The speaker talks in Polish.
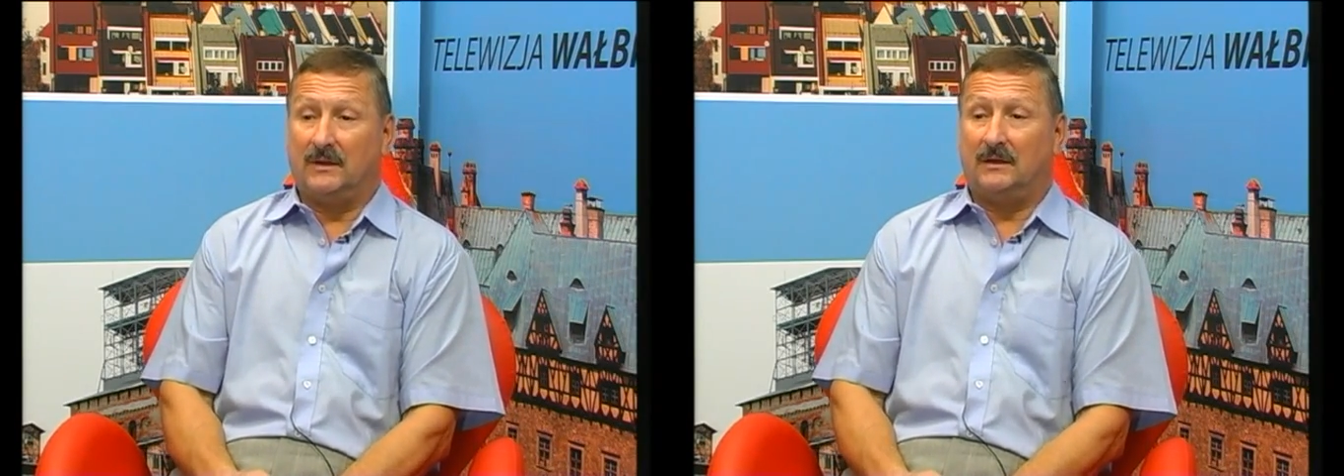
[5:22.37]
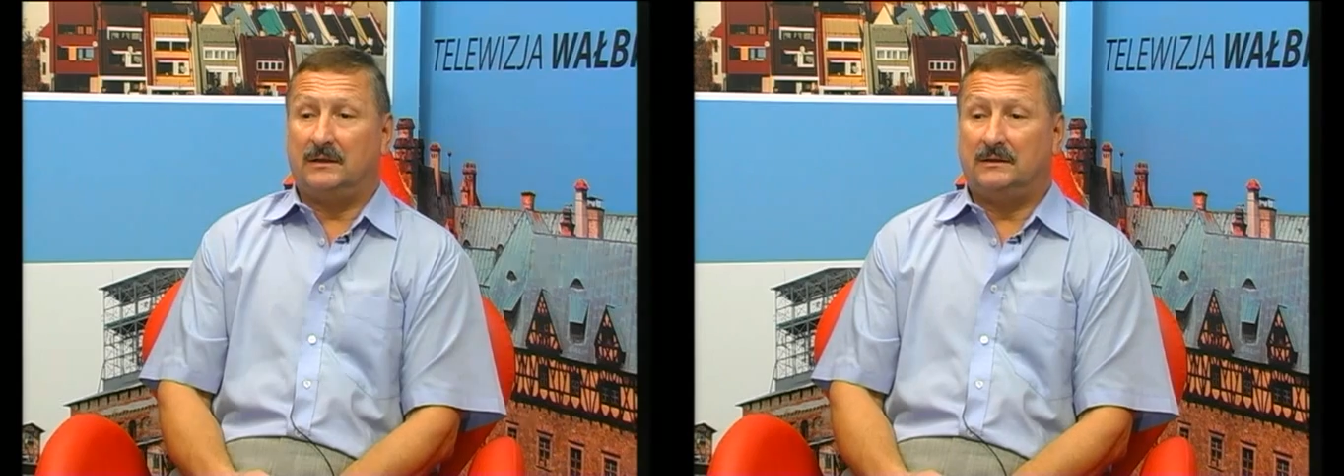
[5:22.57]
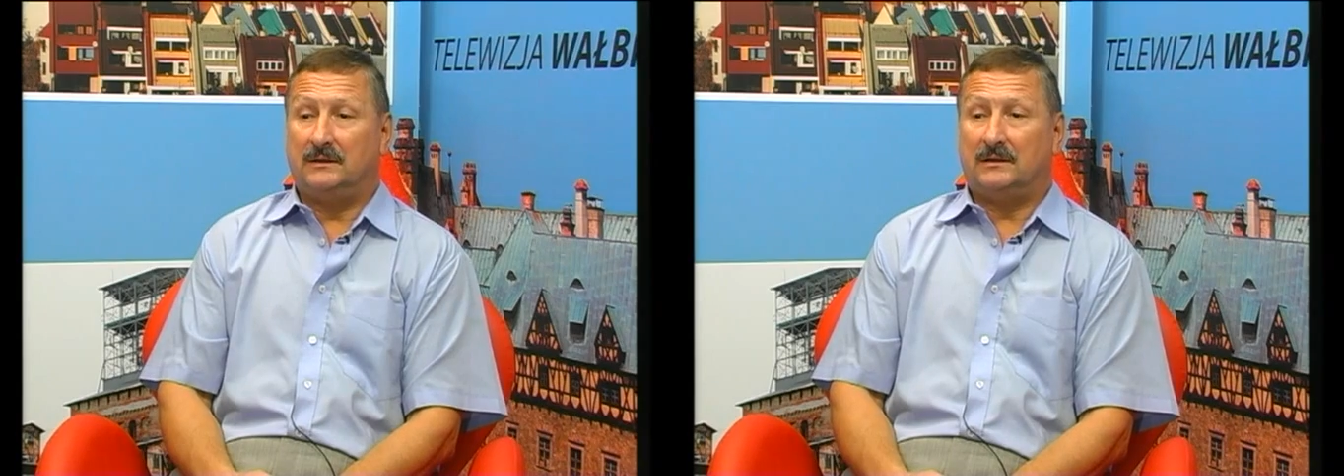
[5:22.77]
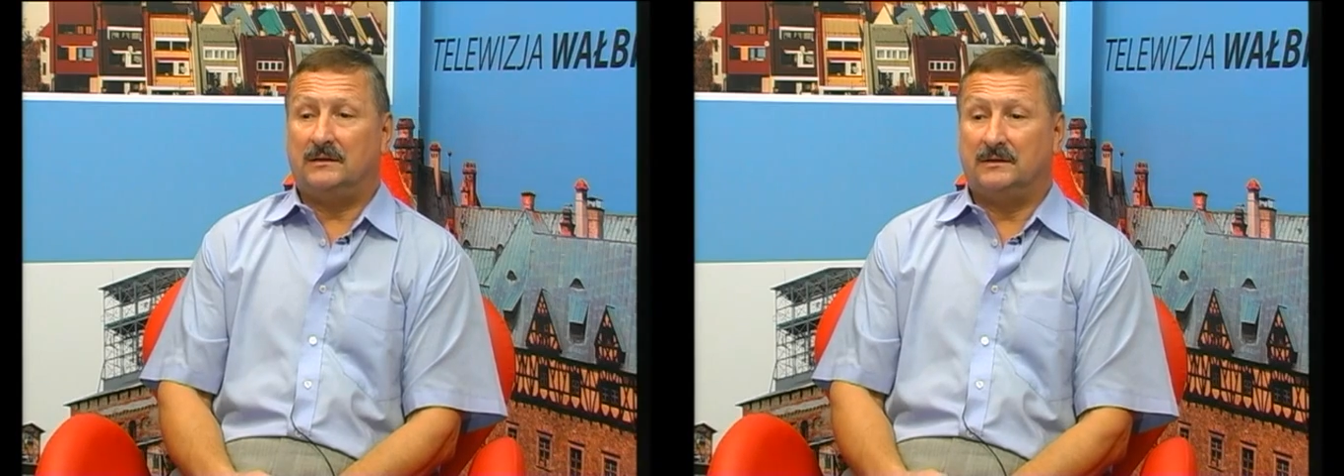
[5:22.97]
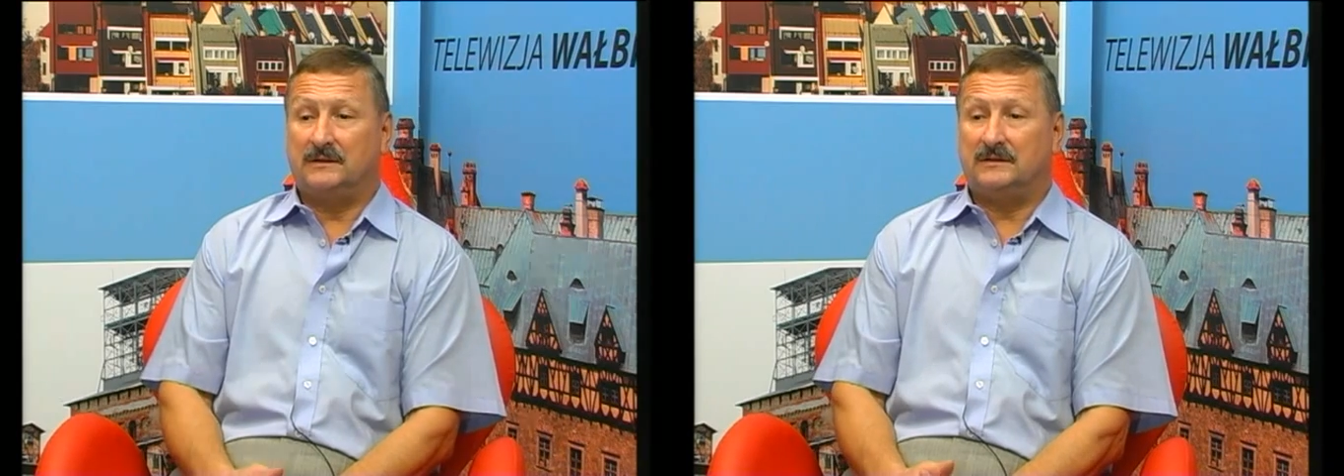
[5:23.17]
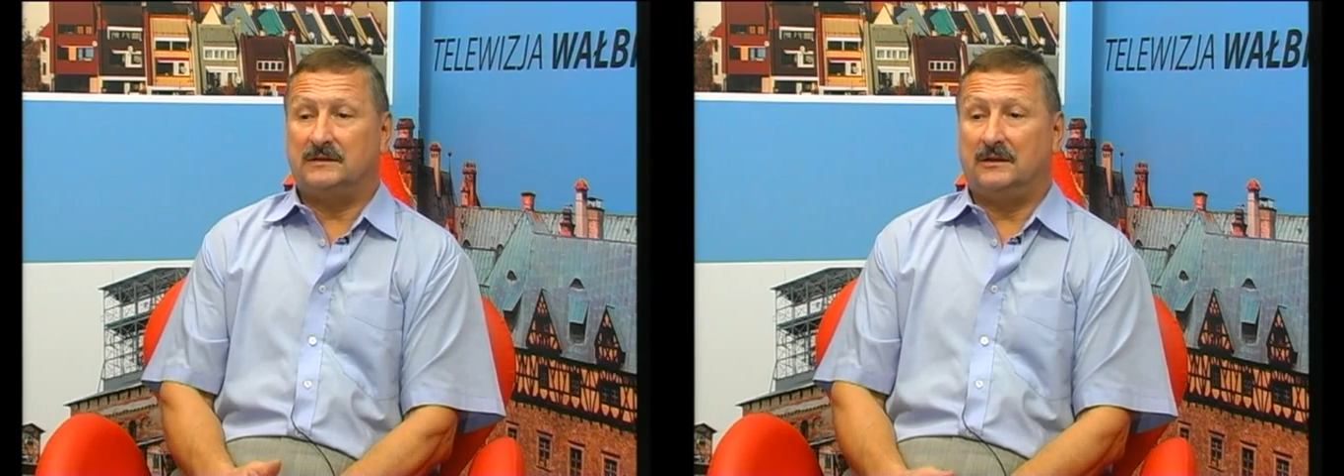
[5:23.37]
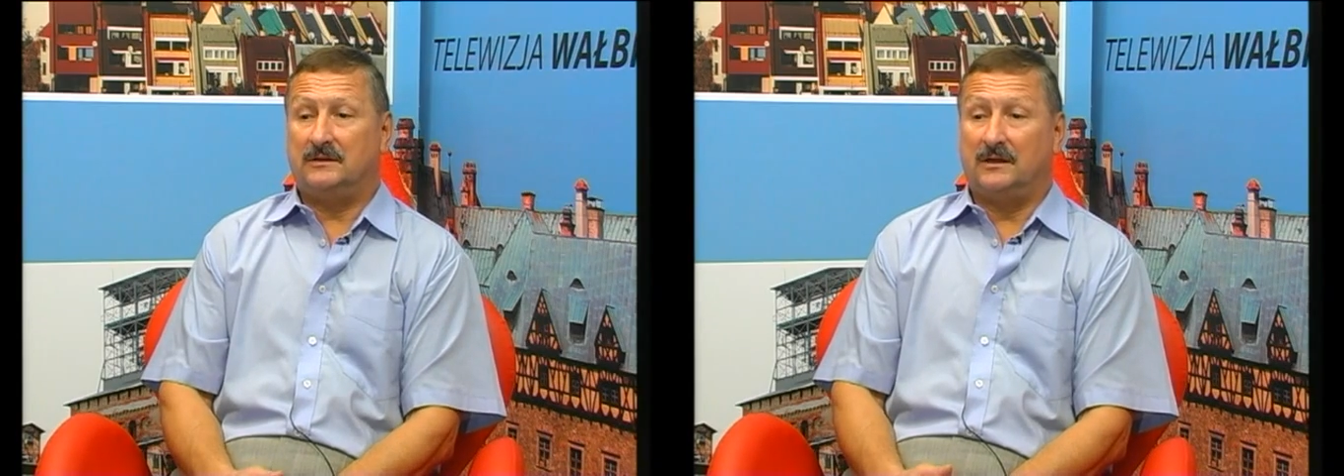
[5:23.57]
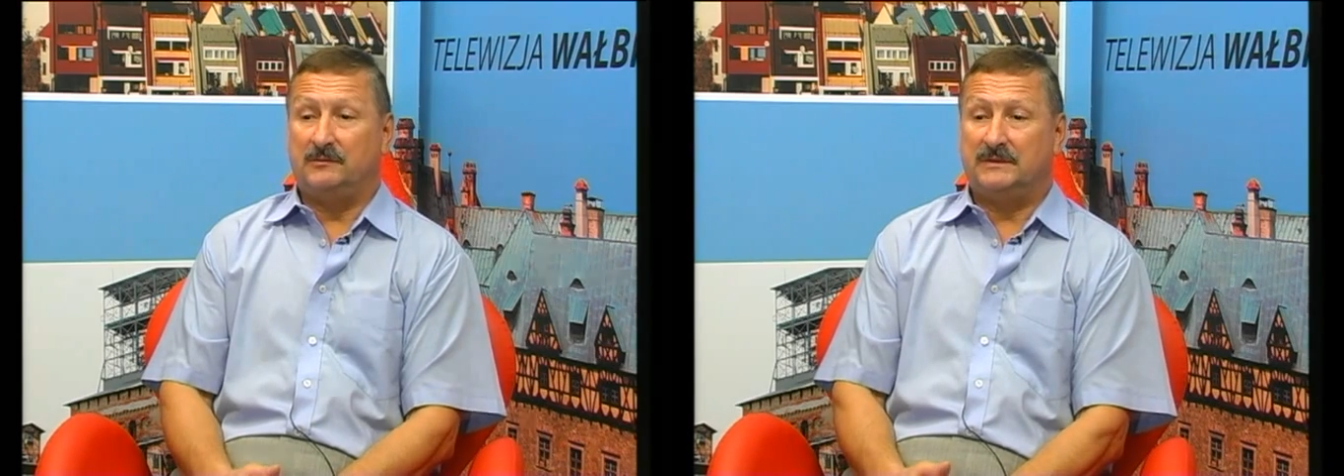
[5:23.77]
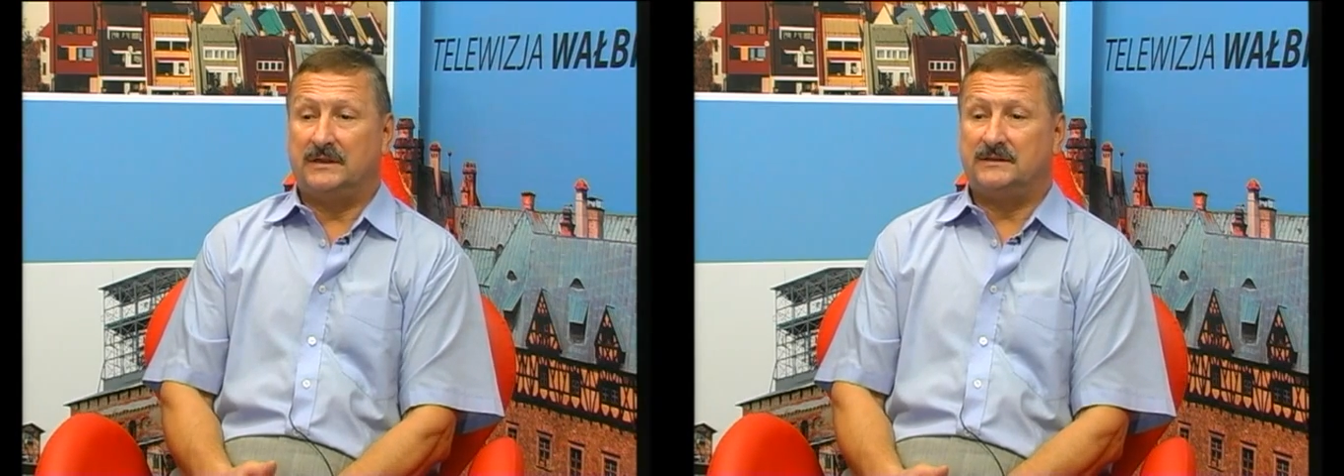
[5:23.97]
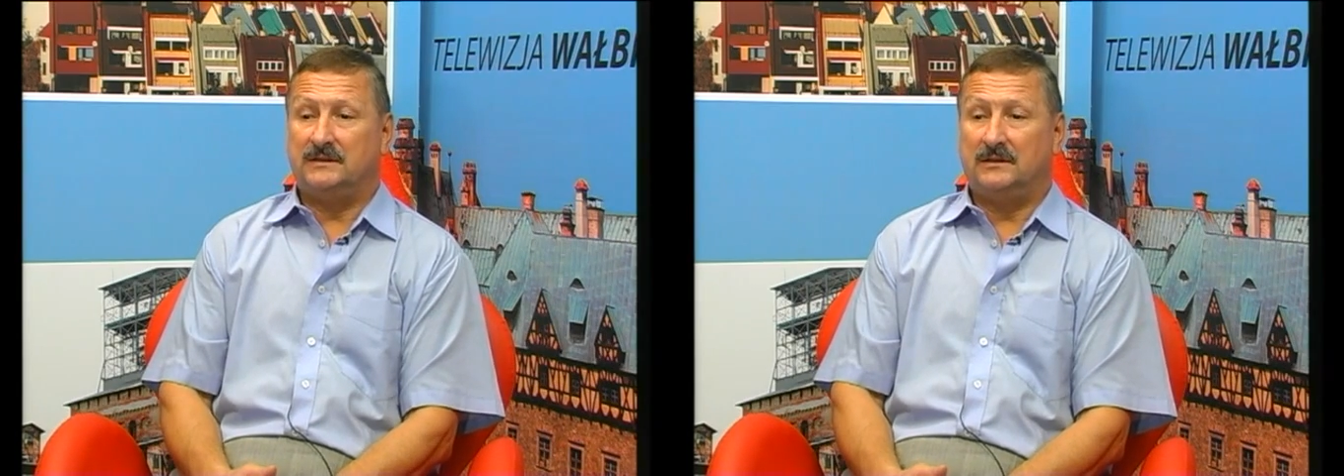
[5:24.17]
ale jednak decyzje
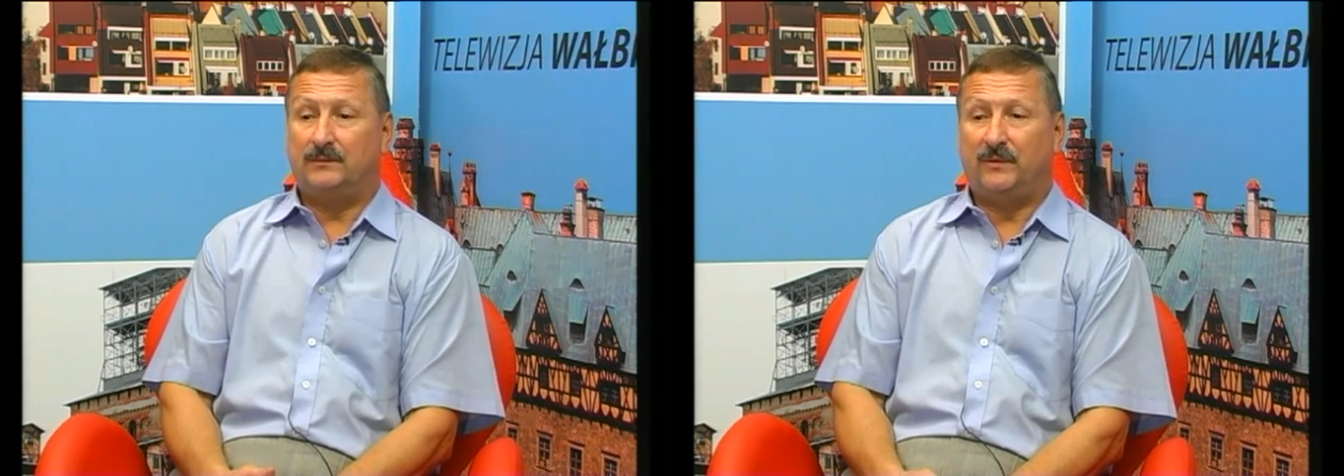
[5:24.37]
administracyjne